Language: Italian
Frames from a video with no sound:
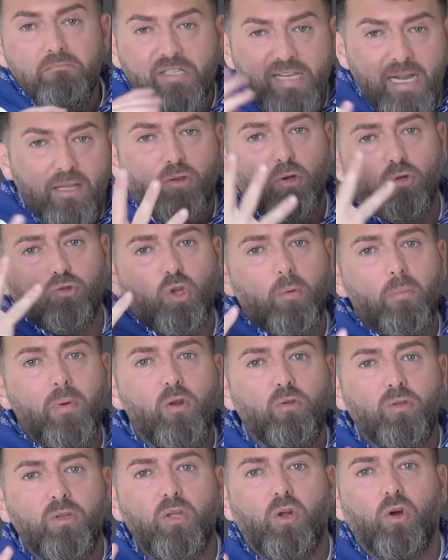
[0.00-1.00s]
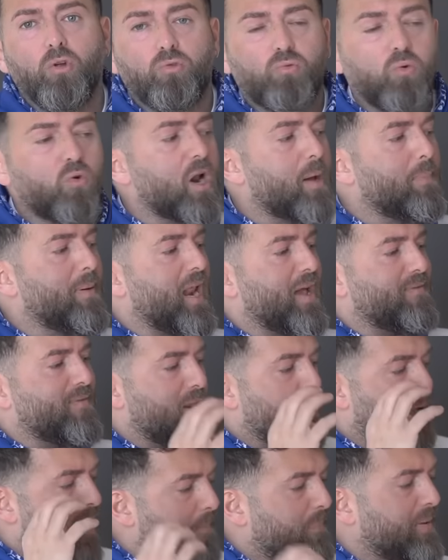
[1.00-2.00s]
7-8 minuti di cottura per
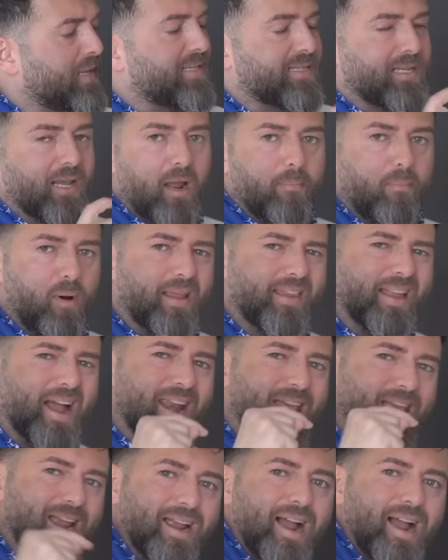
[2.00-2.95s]
avere una pizza napoletana in